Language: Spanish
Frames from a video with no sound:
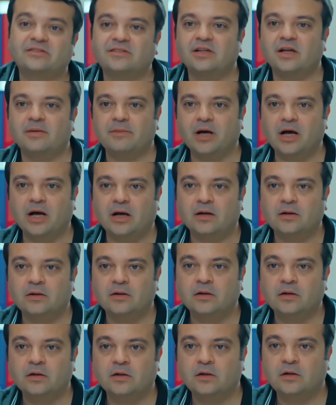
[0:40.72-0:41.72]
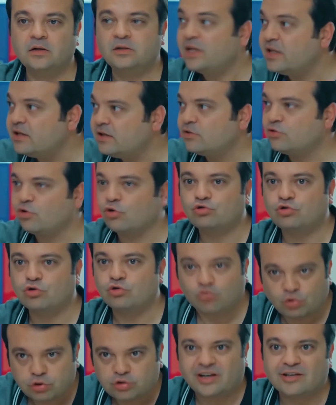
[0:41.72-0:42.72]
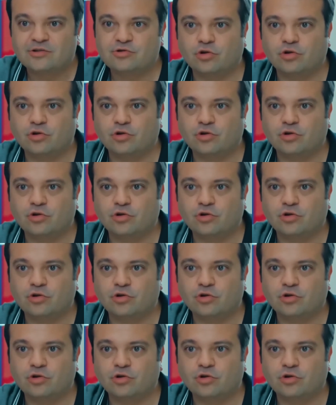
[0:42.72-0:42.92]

no hay que exagerar. El doctor ordenó el